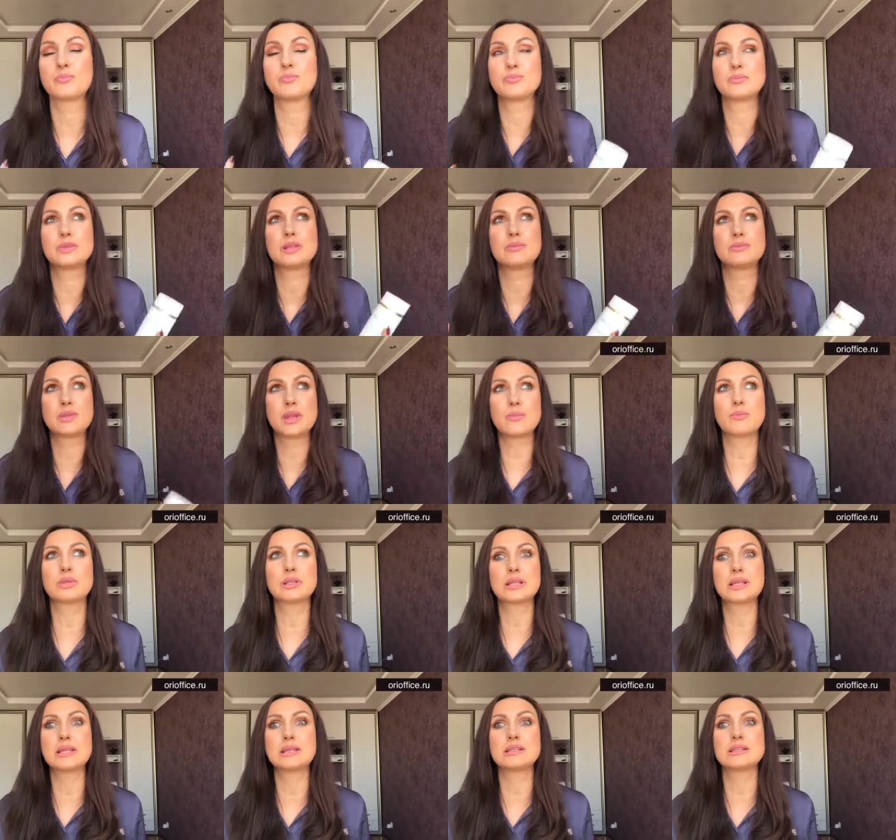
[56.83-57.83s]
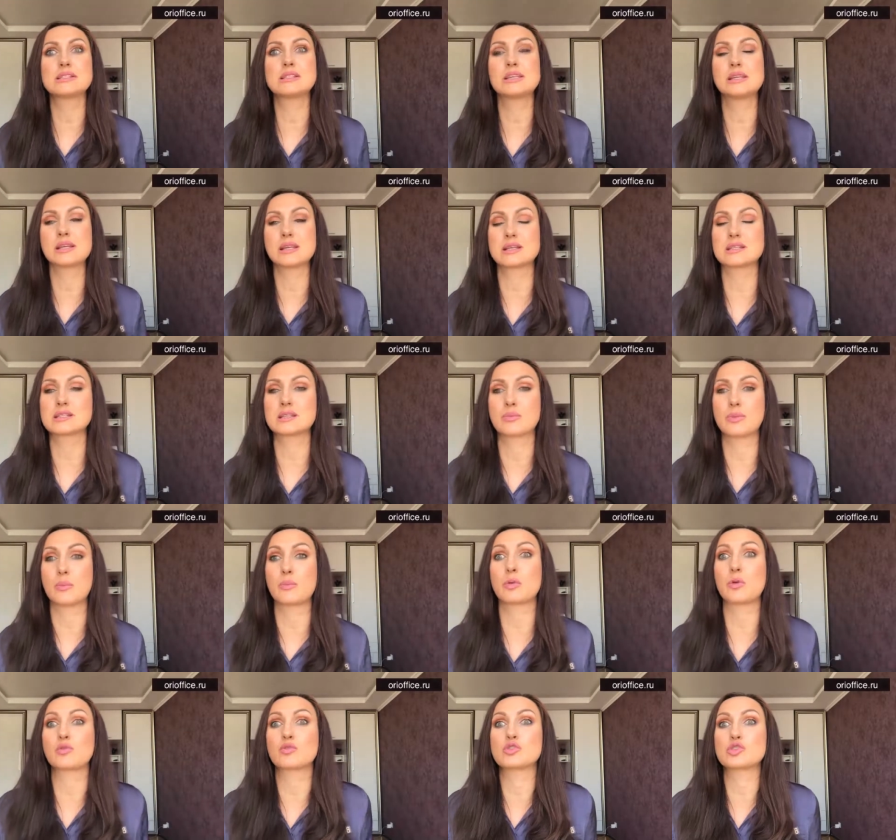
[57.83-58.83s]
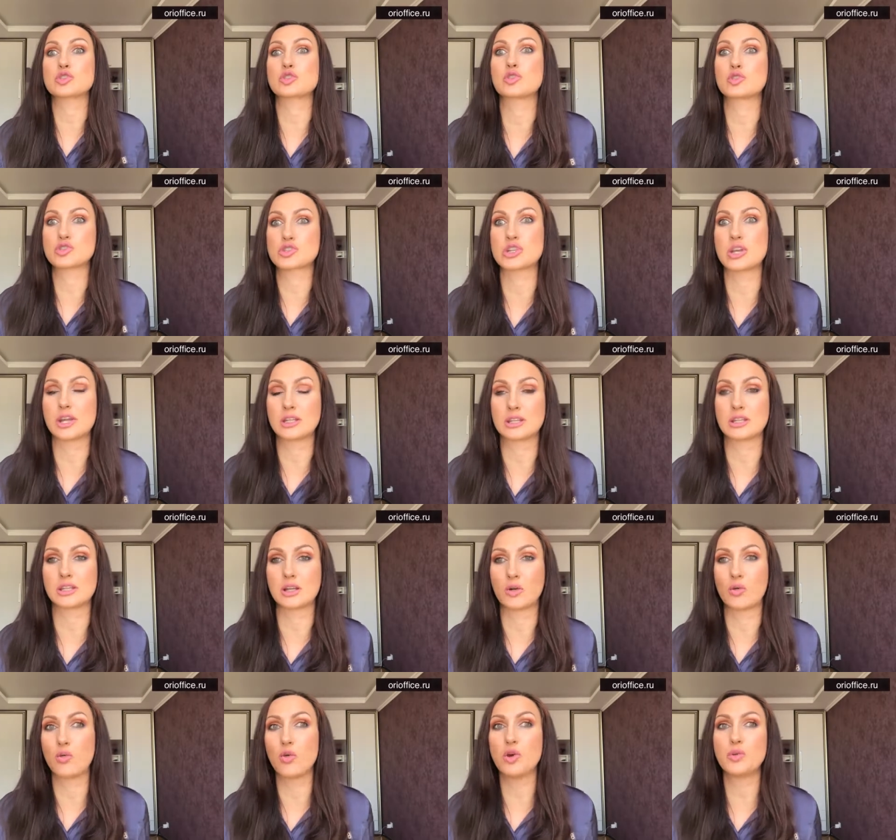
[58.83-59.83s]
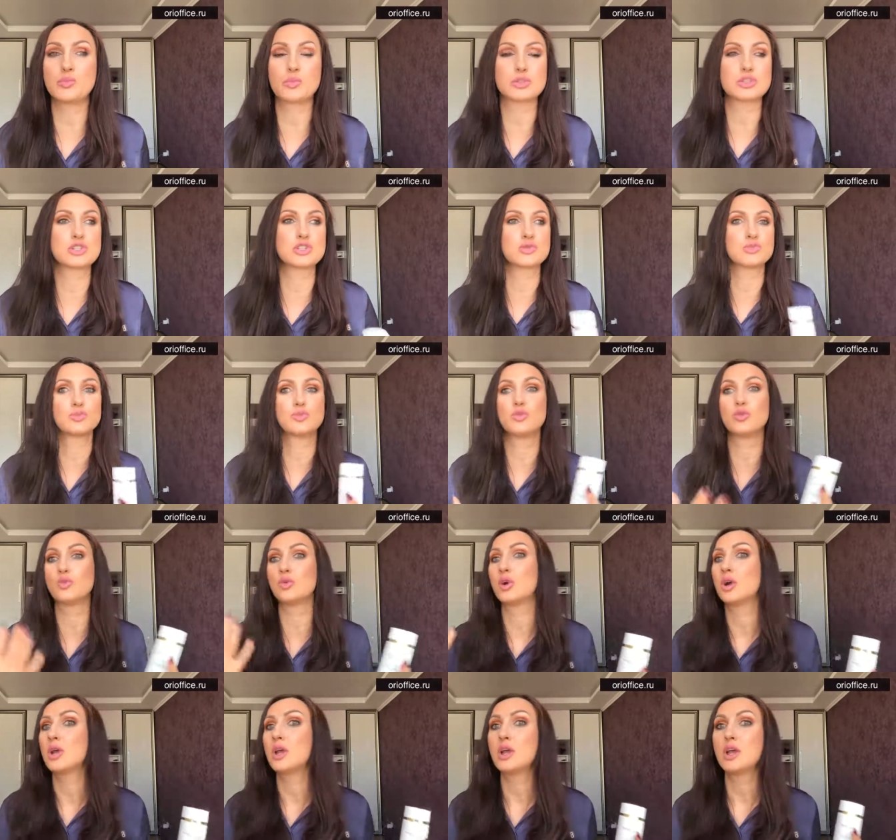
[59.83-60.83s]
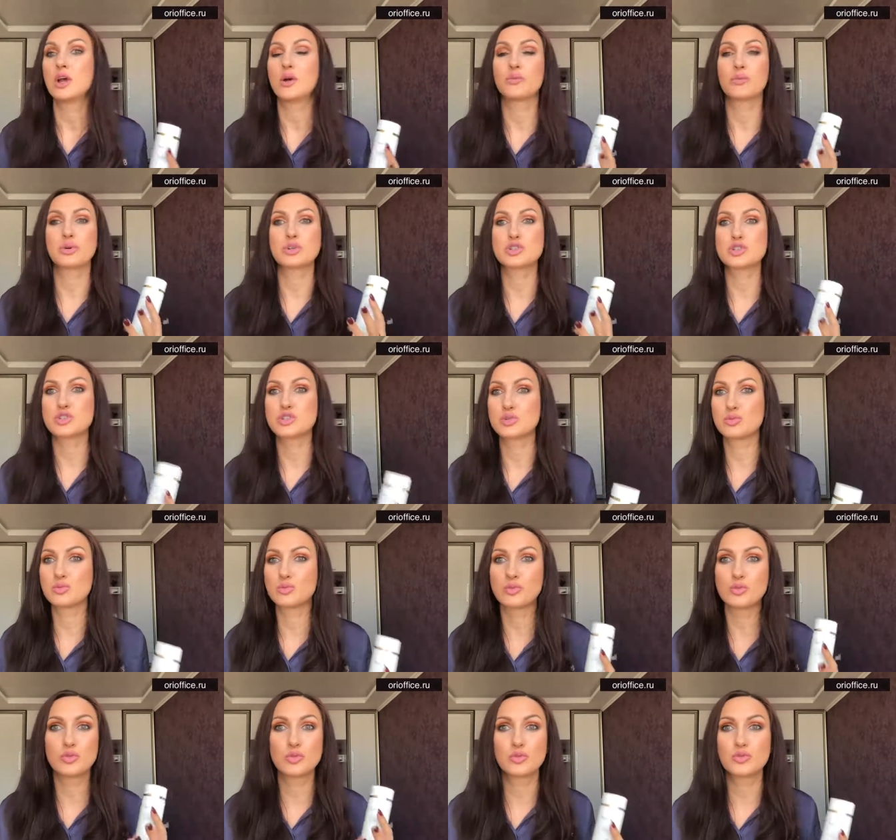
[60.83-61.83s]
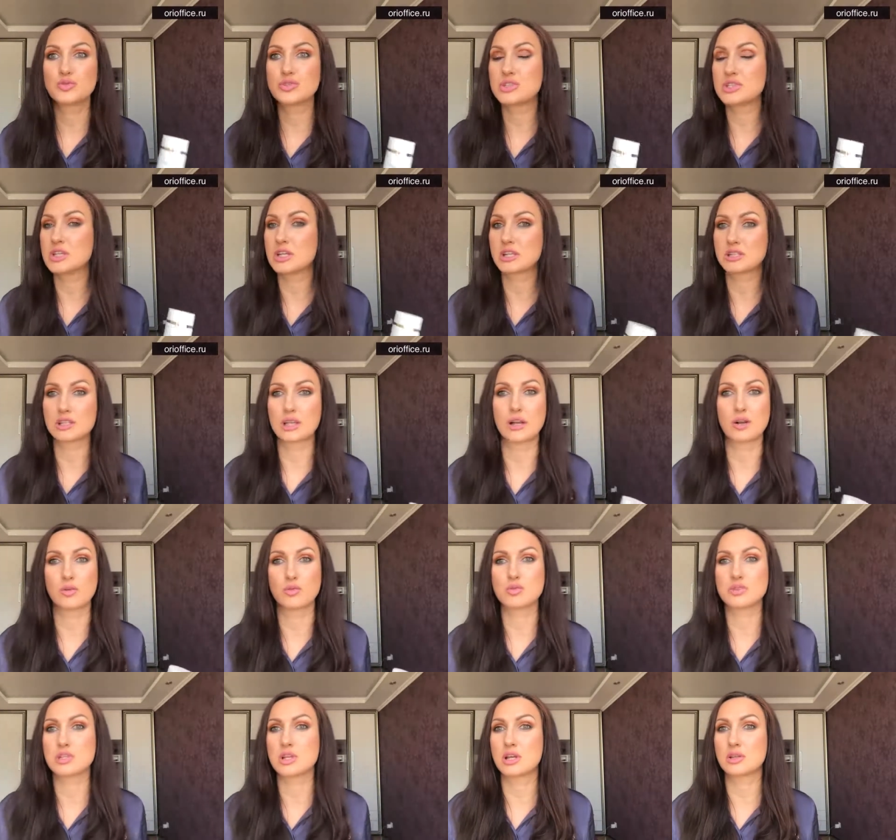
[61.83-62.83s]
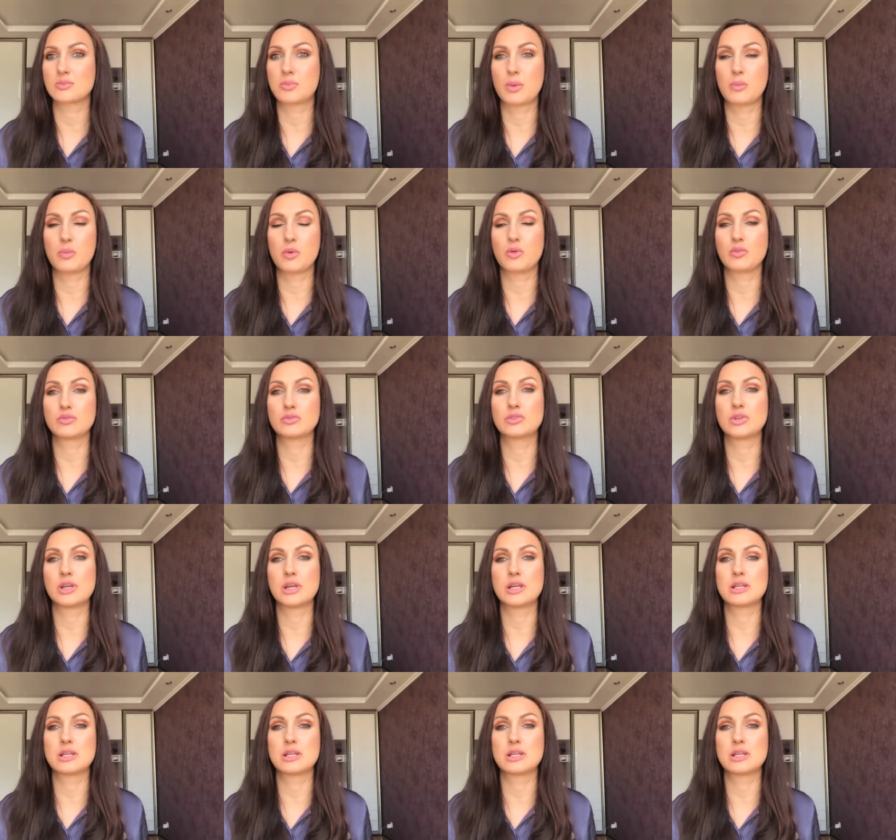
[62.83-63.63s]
Для меня было интересно попробовать, что же это такое, почему, почему все так гудят по поводу